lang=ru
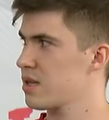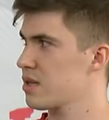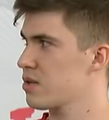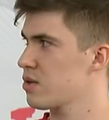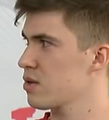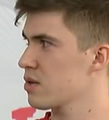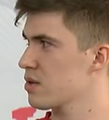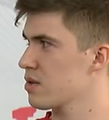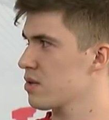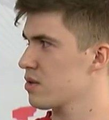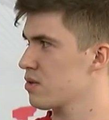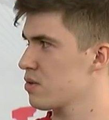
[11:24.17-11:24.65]

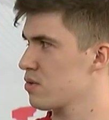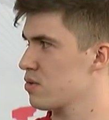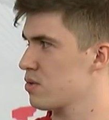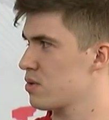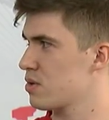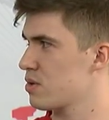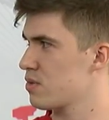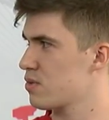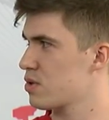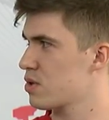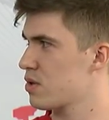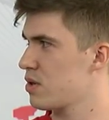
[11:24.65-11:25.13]
которые
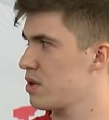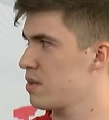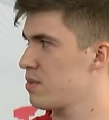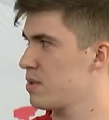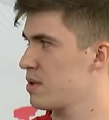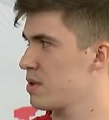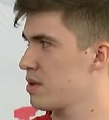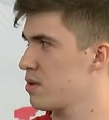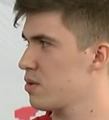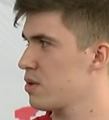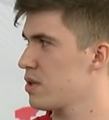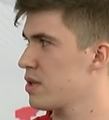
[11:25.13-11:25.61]
дают в школе
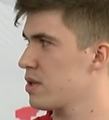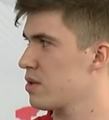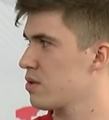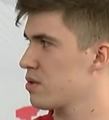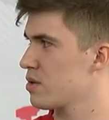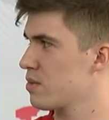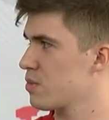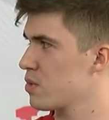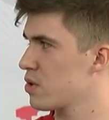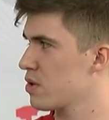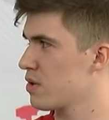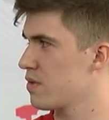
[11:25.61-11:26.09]
педагогики, он
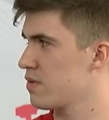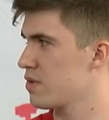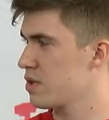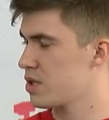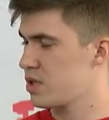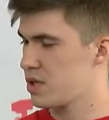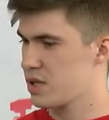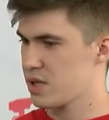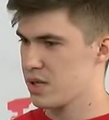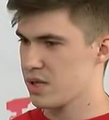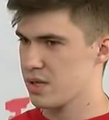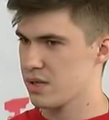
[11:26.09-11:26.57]
намного
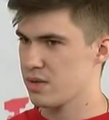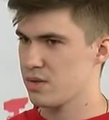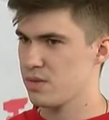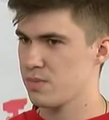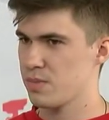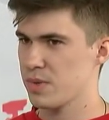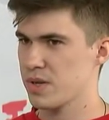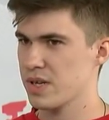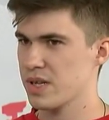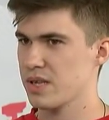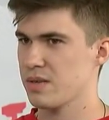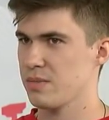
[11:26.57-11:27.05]
выше, ну,
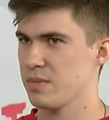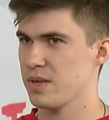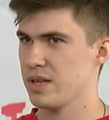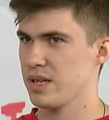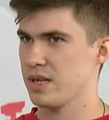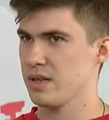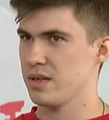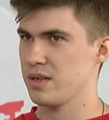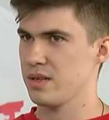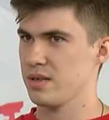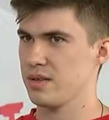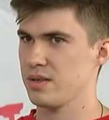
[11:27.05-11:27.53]
по крайней
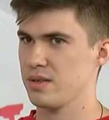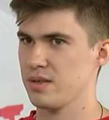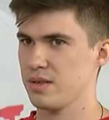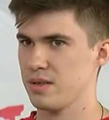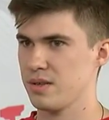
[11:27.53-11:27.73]
мере,